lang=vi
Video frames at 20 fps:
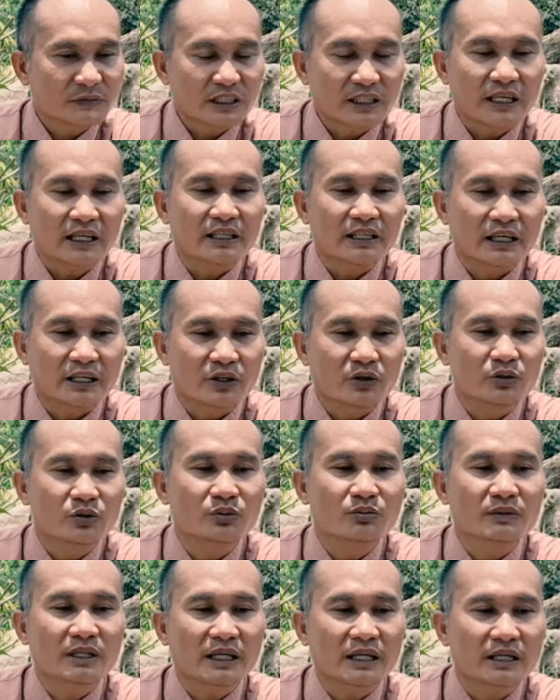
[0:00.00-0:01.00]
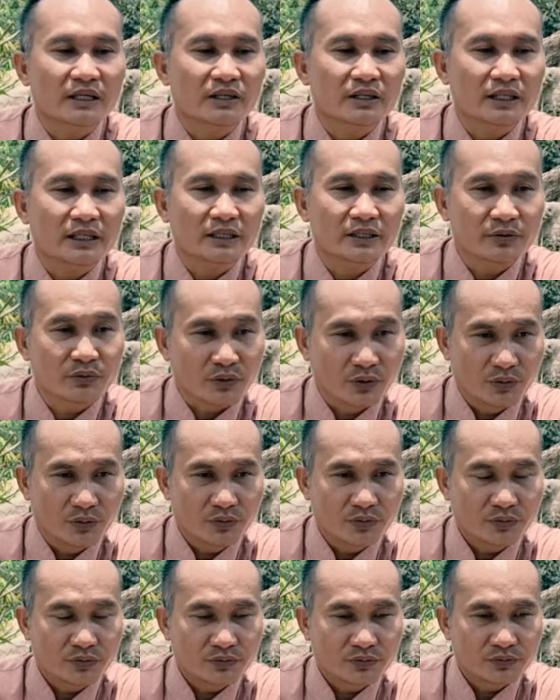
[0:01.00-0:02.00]
cái thân thể của chúng ta có rất nhiều
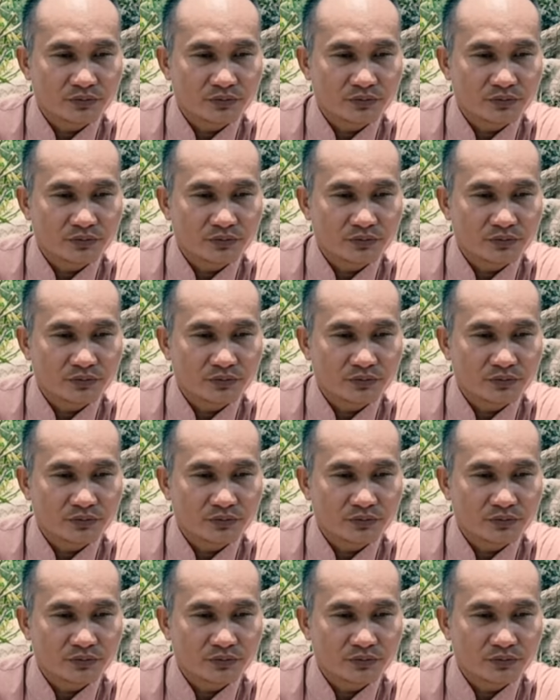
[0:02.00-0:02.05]
ngủ